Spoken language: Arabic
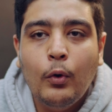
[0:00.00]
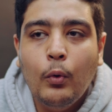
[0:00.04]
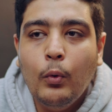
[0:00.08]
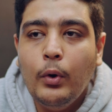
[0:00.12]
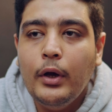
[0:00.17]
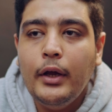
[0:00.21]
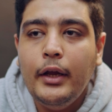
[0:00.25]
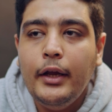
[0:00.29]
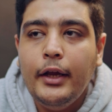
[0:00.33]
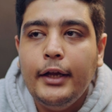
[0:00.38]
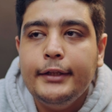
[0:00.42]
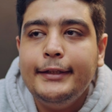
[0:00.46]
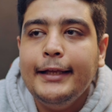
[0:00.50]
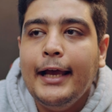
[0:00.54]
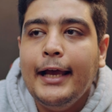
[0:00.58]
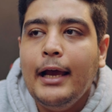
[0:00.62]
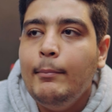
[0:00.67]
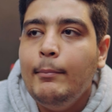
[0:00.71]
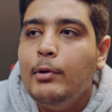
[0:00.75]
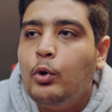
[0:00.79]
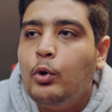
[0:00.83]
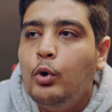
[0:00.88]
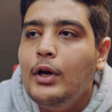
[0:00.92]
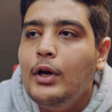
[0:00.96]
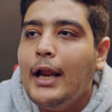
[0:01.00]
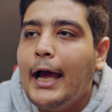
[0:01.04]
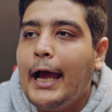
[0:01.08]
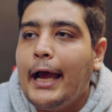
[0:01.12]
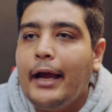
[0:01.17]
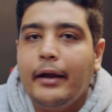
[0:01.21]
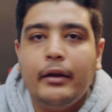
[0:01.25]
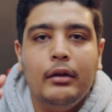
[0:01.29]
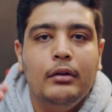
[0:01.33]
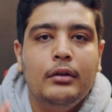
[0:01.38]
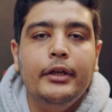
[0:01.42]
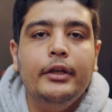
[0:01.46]
وتعمل كل
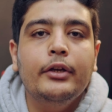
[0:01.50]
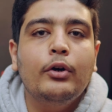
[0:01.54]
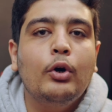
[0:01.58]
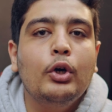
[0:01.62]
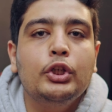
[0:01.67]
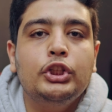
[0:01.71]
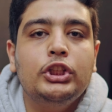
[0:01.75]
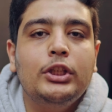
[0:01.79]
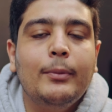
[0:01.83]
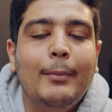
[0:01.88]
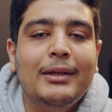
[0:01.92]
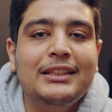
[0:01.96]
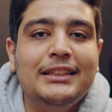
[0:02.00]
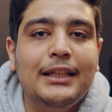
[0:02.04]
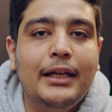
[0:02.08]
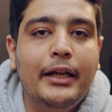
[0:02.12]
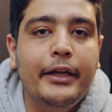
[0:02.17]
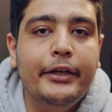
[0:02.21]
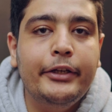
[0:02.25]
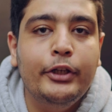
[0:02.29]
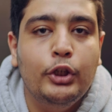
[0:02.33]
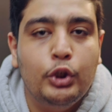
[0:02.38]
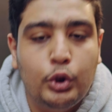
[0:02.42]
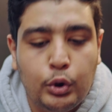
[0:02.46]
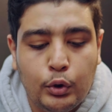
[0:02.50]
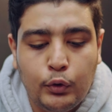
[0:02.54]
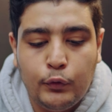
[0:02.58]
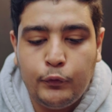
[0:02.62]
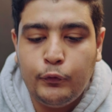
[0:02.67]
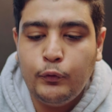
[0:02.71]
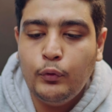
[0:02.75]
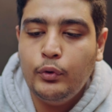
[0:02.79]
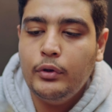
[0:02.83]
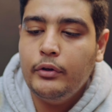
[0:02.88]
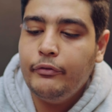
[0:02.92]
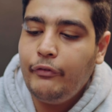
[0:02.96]
حاجه يخش مثلا
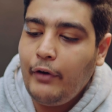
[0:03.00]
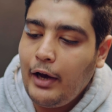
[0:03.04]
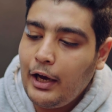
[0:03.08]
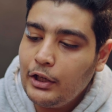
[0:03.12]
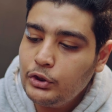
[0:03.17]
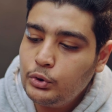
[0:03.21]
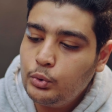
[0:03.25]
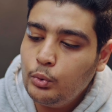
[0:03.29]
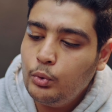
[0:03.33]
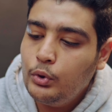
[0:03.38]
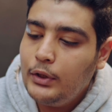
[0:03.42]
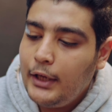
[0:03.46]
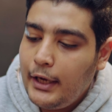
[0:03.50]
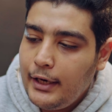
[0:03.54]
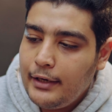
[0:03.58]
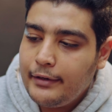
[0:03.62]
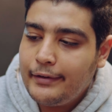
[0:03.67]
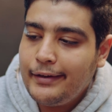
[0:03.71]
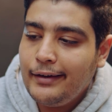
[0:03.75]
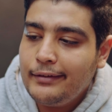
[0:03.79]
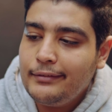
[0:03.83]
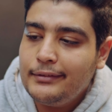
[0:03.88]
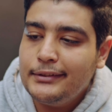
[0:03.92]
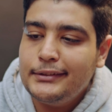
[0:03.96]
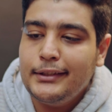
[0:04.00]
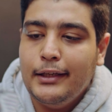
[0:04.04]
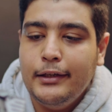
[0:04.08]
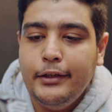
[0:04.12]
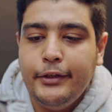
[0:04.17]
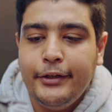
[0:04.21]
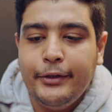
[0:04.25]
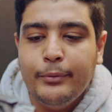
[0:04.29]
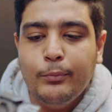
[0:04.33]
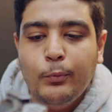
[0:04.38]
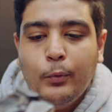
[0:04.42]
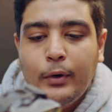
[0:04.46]
يشوف ويفحصه ويلاقي الكارت
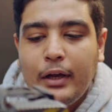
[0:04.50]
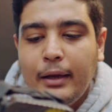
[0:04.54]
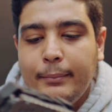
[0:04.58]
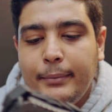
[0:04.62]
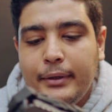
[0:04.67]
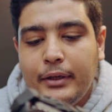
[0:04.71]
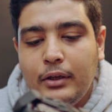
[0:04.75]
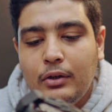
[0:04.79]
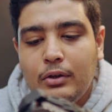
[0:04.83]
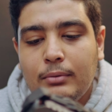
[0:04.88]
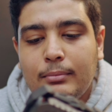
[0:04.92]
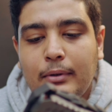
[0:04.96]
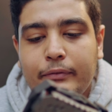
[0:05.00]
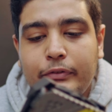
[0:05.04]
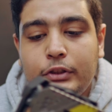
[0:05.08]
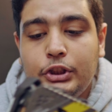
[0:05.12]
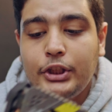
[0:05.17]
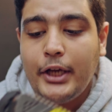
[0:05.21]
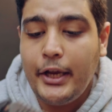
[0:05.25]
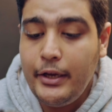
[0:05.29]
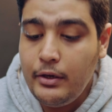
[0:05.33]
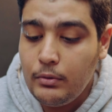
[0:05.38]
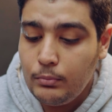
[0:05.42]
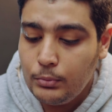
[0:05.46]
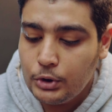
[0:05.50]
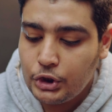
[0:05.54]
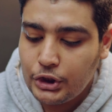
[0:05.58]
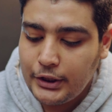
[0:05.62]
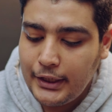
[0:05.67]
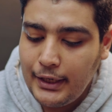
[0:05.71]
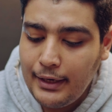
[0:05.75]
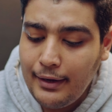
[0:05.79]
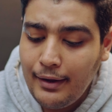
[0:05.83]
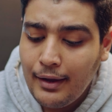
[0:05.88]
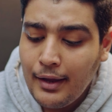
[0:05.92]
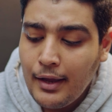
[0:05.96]
سليم وجميل ومفيش اي
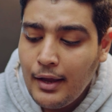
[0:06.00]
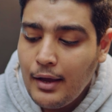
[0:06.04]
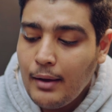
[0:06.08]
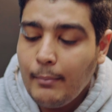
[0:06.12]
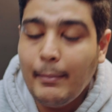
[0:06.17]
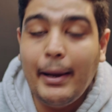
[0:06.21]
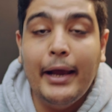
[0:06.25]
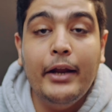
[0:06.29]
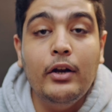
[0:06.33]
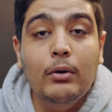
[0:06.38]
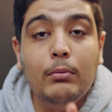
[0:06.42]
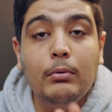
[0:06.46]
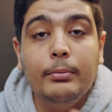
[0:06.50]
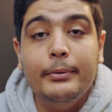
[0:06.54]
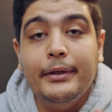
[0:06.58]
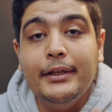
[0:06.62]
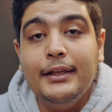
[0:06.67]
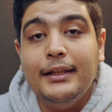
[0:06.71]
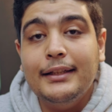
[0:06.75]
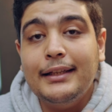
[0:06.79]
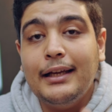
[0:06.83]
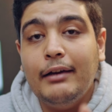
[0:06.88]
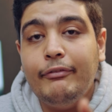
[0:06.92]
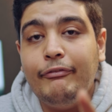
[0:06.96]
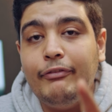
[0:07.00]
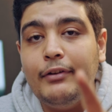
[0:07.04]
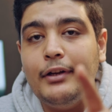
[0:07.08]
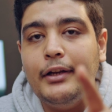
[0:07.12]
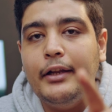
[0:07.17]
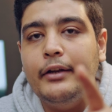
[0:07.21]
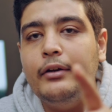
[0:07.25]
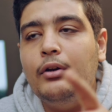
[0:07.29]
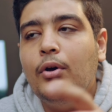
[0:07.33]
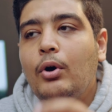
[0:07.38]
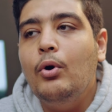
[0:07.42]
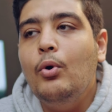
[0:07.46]
مشكله مع انه ممكن يتغفل
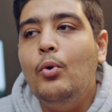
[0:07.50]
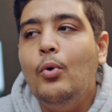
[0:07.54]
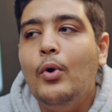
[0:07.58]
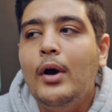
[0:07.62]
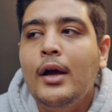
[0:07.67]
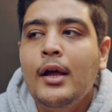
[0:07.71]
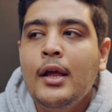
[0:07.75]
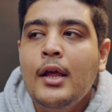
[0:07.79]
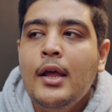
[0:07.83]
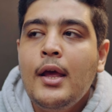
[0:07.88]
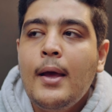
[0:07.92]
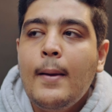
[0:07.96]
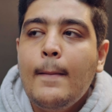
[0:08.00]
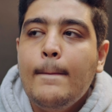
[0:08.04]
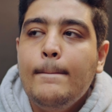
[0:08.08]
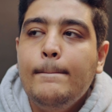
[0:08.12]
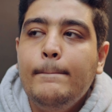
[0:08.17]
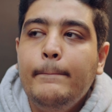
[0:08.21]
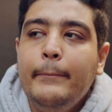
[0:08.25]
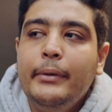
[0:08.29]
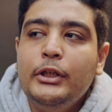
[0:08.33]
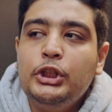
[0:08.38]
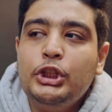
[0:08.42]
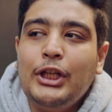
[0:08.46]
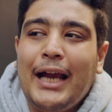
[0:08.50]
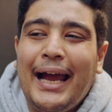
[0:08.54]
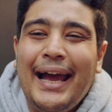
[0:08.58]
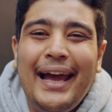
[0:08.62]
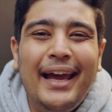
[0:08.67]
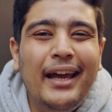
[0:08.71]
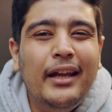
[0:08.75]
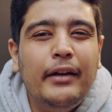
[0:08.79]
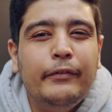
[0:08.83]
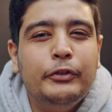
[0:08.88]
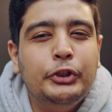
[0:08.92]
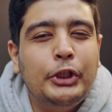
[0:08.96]
لان هو مش
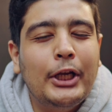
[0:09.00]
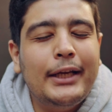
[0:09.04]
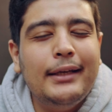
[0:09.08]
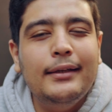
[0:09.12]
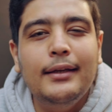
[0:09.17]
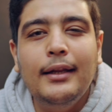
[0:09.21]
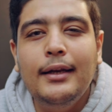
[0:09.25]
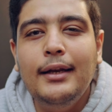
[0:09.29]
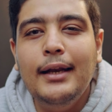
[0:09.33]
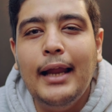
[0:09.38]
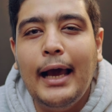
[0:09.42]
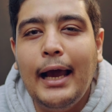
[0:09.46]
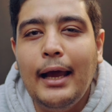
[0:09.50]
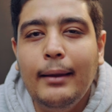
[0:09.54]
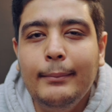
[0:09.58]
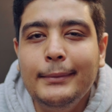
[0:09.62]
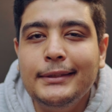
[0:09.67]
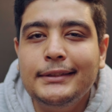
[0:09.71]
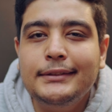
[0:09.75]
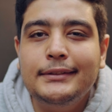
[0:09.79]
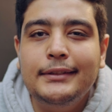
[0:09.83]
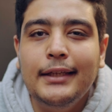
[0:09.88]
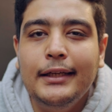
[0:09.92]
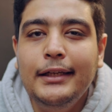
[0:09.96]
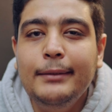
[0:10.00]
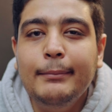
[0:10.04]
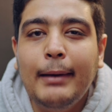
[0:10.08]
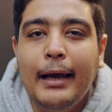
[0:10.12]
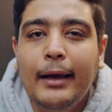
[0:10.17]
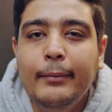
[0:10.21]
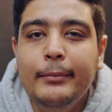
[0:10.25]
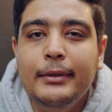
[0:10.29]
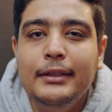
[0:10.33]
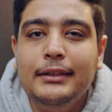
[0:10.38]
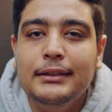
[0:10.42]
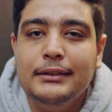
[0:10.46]
عارف شكل اللحام السليم
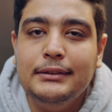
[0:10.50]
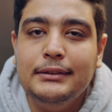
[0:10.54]
عامل